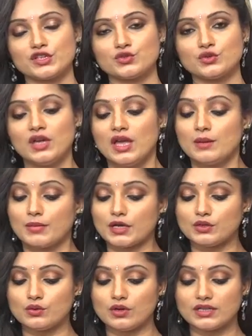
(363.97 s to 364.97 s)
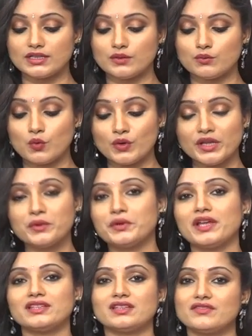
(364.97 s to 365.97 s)
చేయొచ్చు పట్టు అంటే ఓణి కూడా
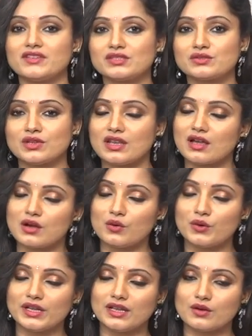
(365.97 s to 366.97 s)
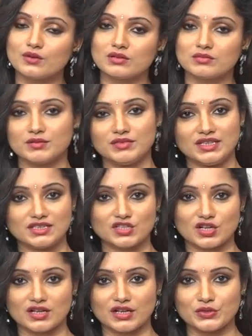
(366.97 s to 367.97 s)
ఏదైనా వేసుకున్న లంగా ఓణిలా కూడా మనం దీన్ని
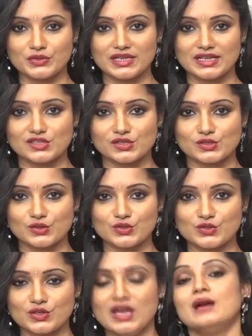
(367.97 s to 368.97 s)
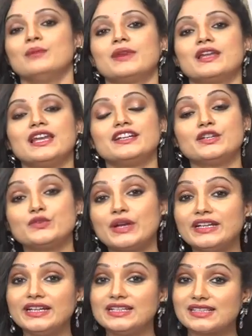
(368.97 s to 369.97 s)
చక్కగా యూటిలైజ్ చేసుకోవచ్చు మరి ఇలాంటి
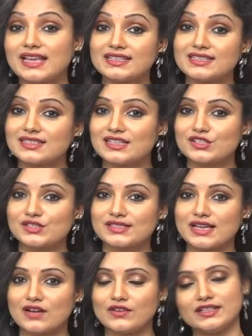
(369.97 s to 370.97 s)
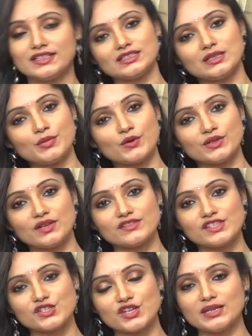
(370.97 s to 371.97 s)
ట్వంటీ డిజైనర్ కలెక్షన్స్ కావాలంటే తప్పకుండా
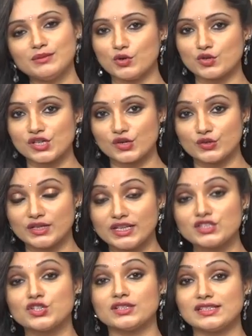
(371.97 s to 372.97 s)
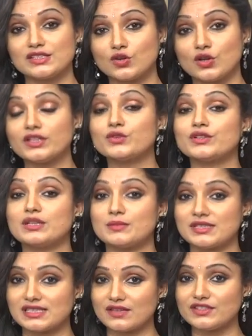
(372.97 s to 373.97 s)
విజిట్ చేయండి మోక్షా కుట్టి జర్నలిస్ట్ కాలనీ రోడ్
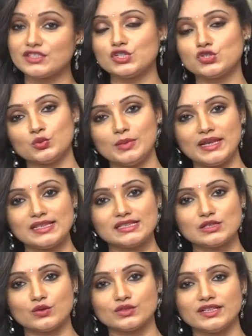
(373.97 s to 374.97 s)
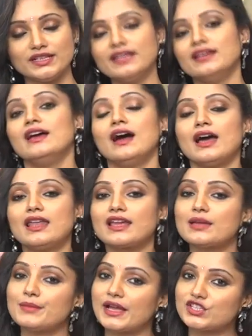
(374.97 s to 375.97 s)
నెంబర్ సెవెంటీ జూబ్లీ హిల్స్ లో ఉందండి
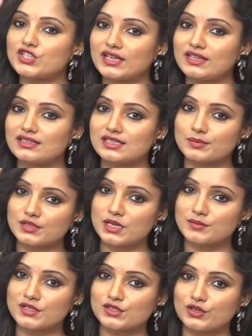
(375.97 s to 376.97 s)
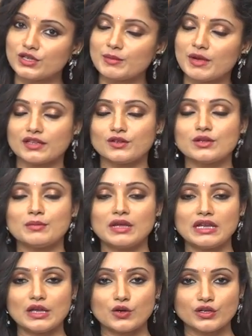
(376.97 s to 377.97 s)
అలాగే మా ఈ ఛానల్ ని సబ్స్క్రైబ్ చేసుకోండి పక్కన ఉన్న
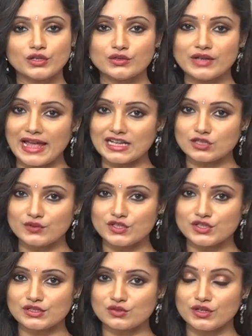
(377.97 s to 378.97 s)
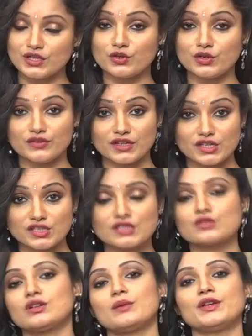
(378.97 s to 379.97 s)
బెల్ ఐకాన్ ని కూడా యాక్టివేట్ చేసుకోండి నోటిఫికేషన్స్
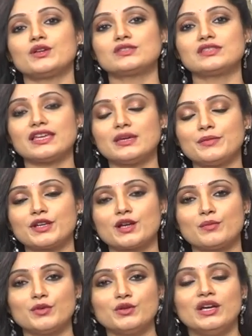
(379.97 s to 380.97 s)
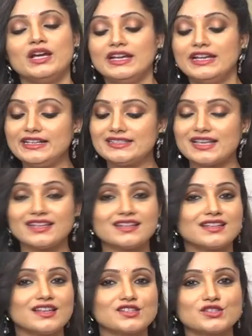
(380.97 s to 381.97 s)
కూడా మీకు వస్తాయి ఎప్పటికప్పుడు ఈ డిజైనర్
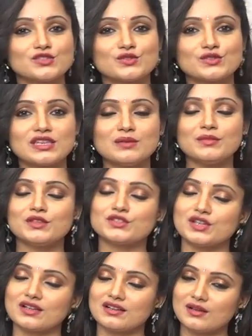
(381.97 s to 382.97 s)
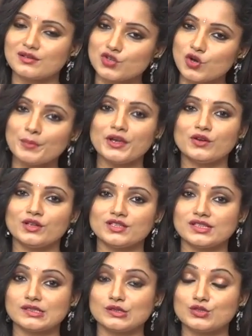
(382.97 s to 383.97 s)
కలెక్షన్స్ చూసి మీరు చక్కగా షాపింగ్ కూడా
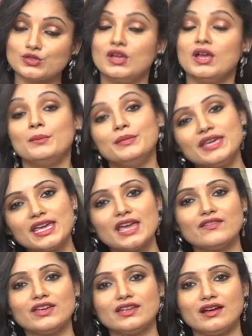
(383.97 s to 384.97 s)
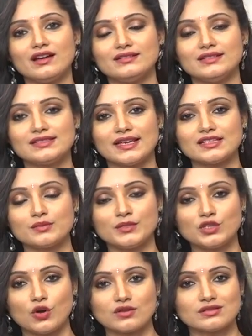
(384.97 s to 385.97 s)
చేసుకోవచ్చు మీకు ఏమైనా డిజైన్స్ మీ
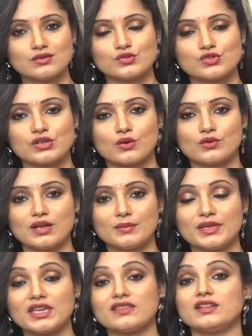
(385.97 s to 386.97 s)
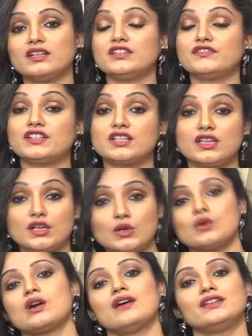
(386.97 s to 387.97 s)
థాట్స్ లో వచ్చినా కూడా మీకు ఏదైనా డిఫరెంట్ కలర్
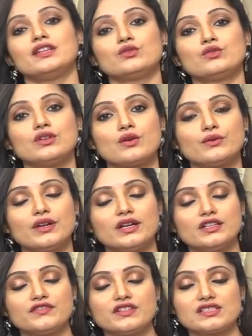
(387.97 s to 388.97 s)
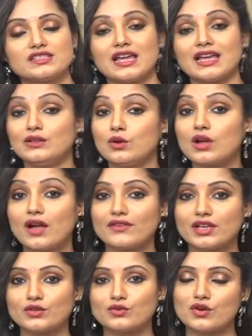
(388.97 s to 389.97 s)
లో కావాలనుకున్నా కూడా డిఫరెంట్ స్టైల్లో
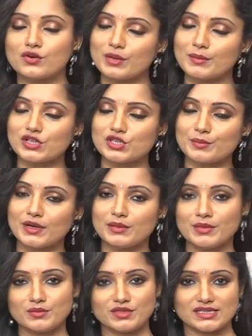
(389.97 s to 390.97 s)
కావాలనుకున్నా కూడా మాకు చెప్పండి మేము